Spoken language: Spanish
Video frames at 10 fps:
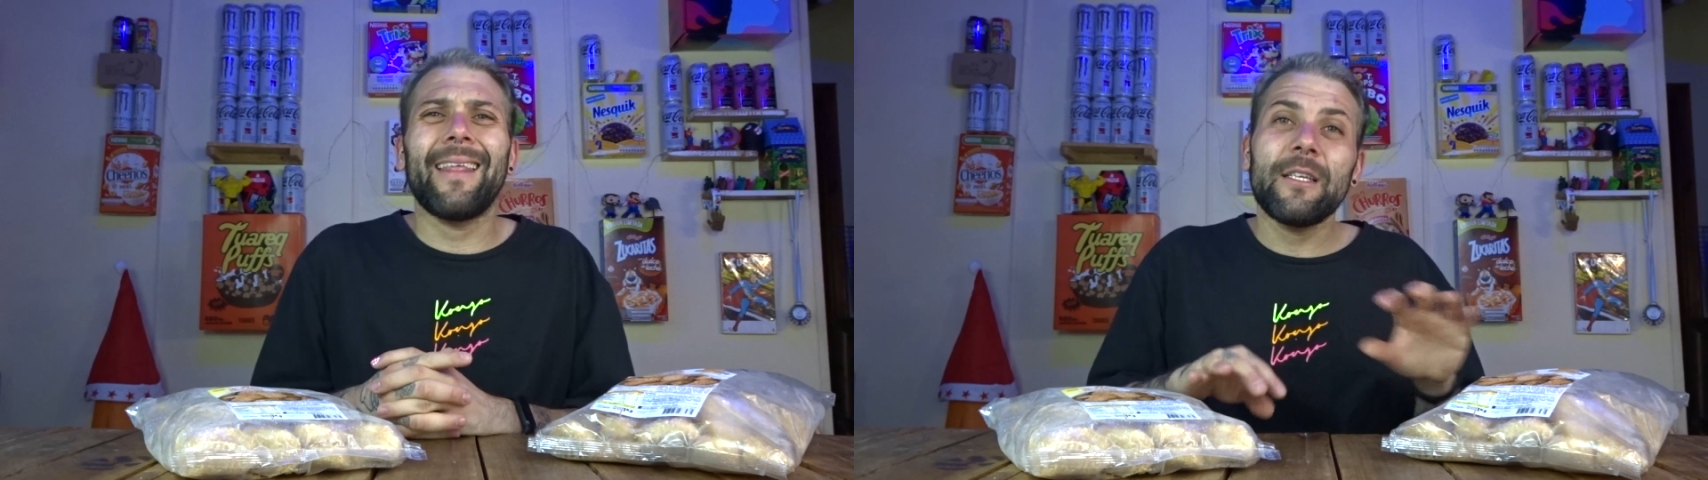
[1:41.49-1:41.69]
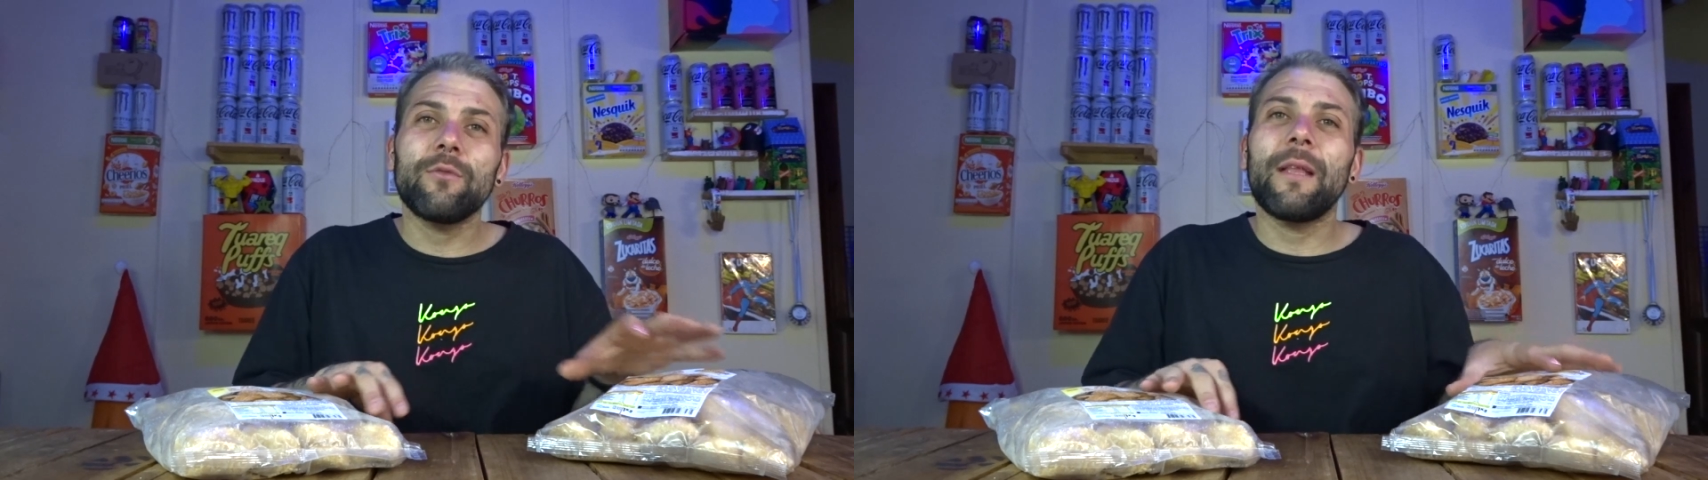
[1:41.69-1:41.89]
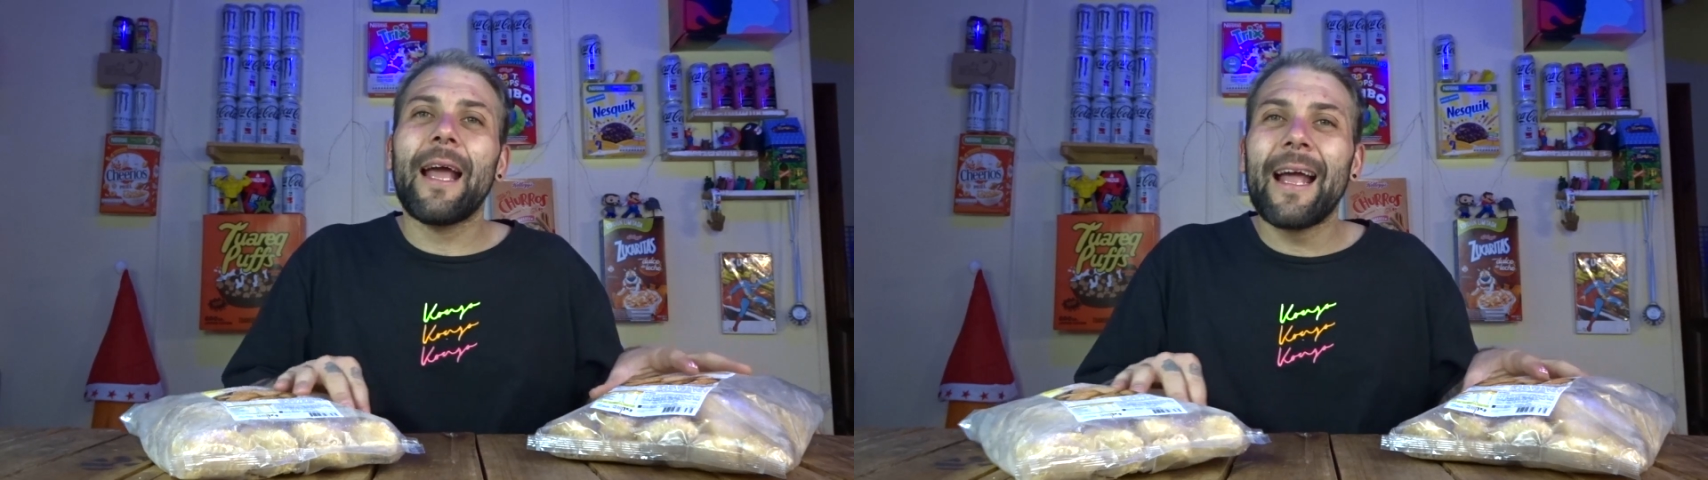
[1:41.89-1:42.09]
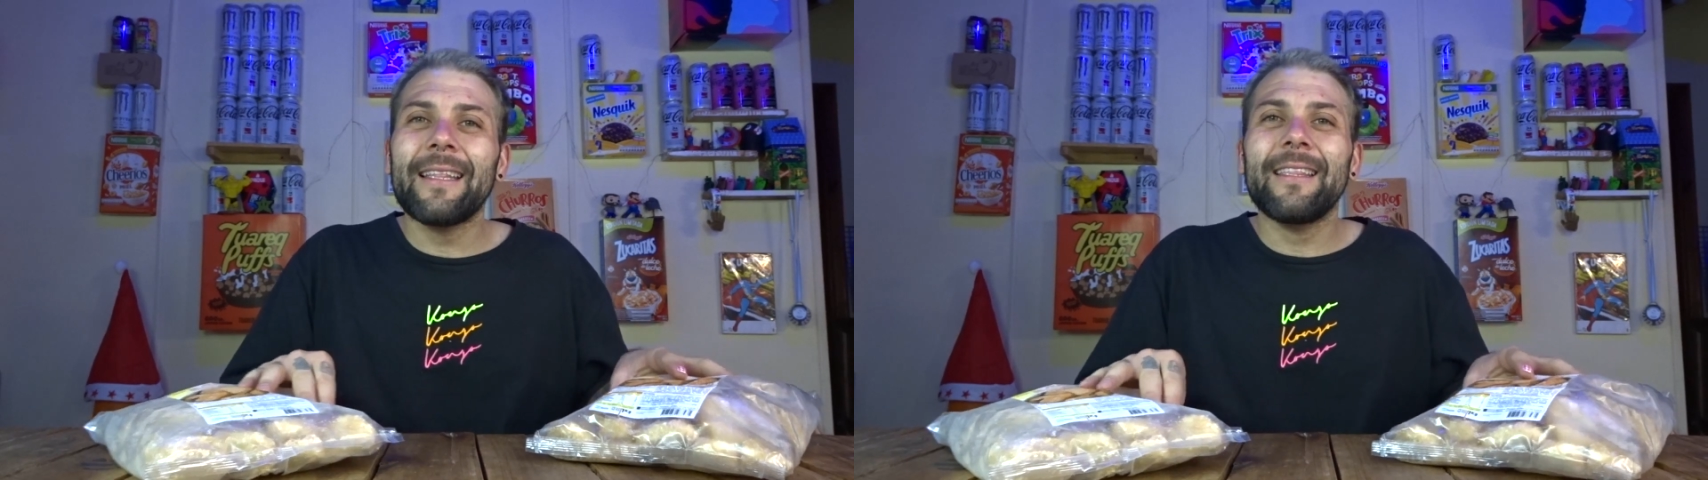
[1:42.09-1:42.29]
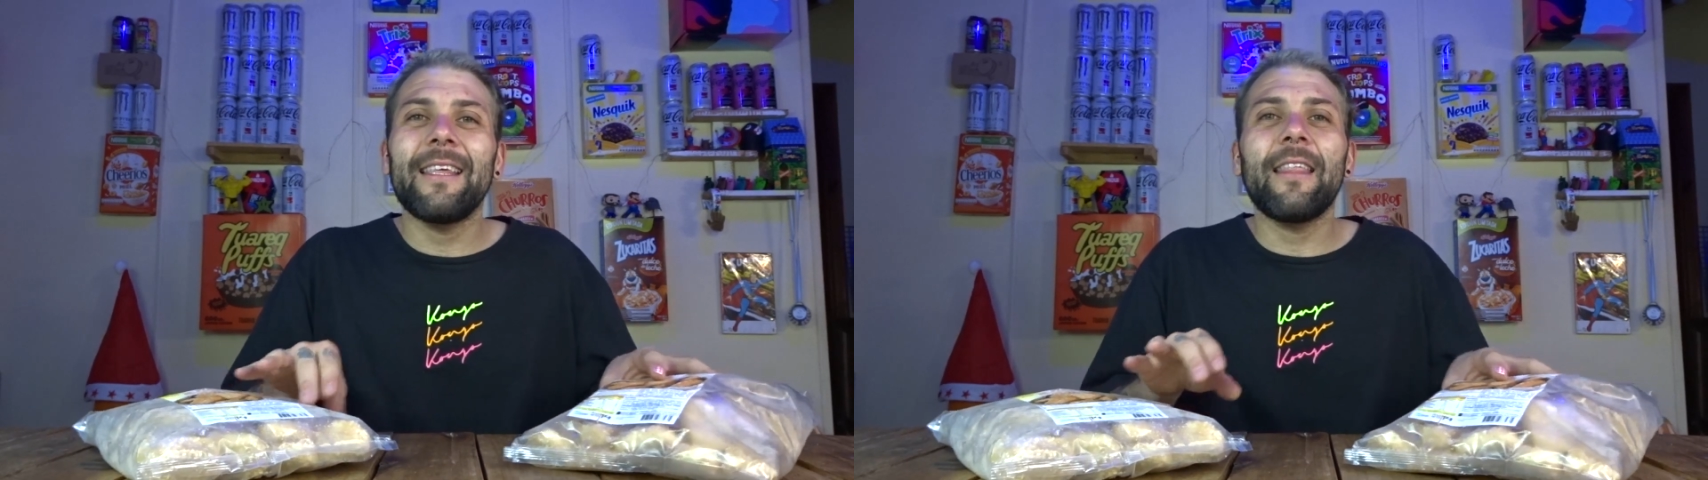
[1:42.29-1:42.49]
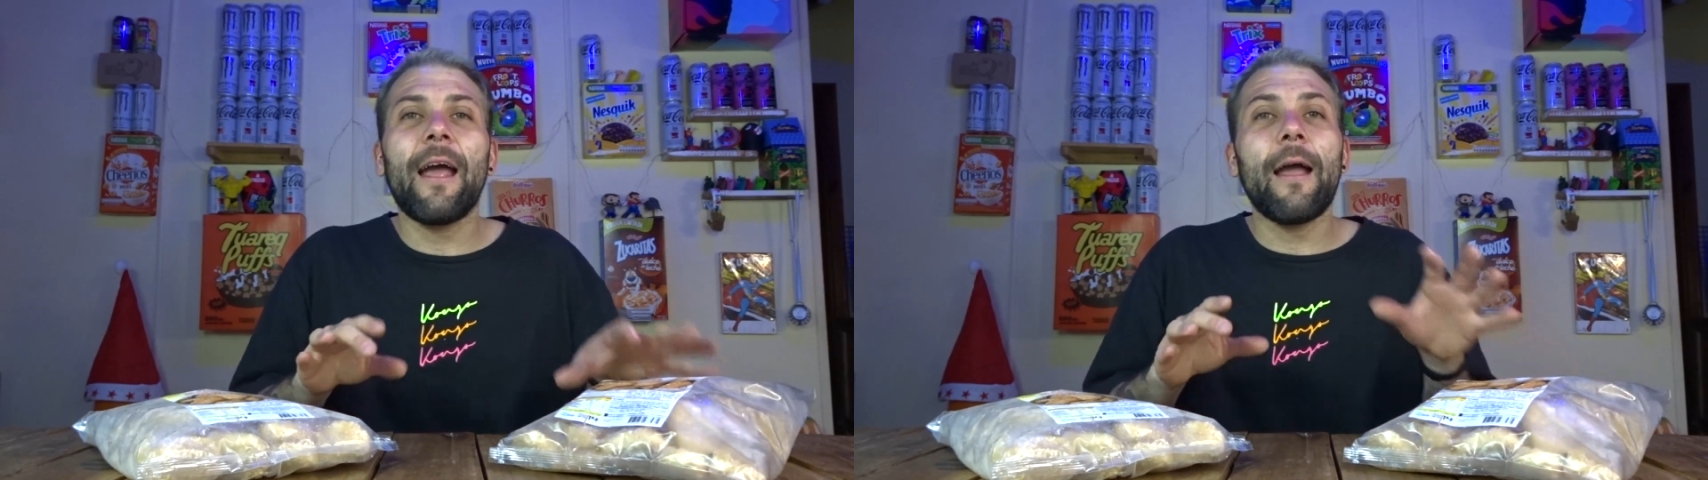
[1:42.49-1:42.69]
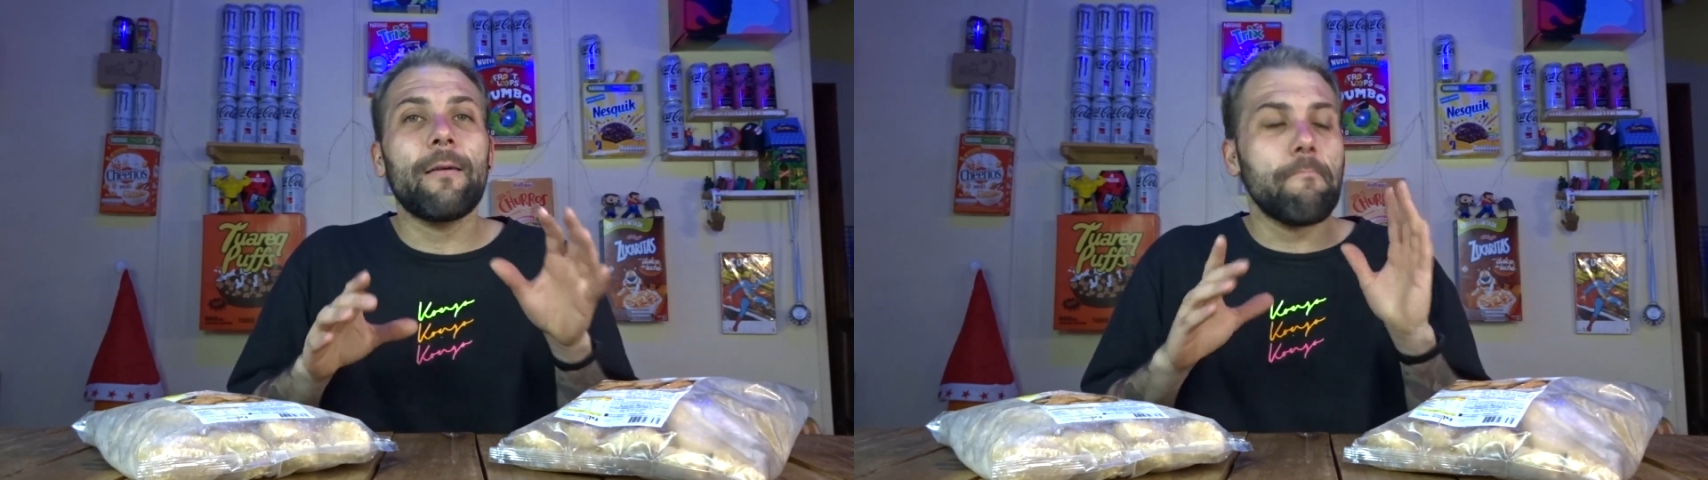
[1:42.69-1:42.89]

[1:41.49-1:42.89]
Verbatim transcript: es una cantidad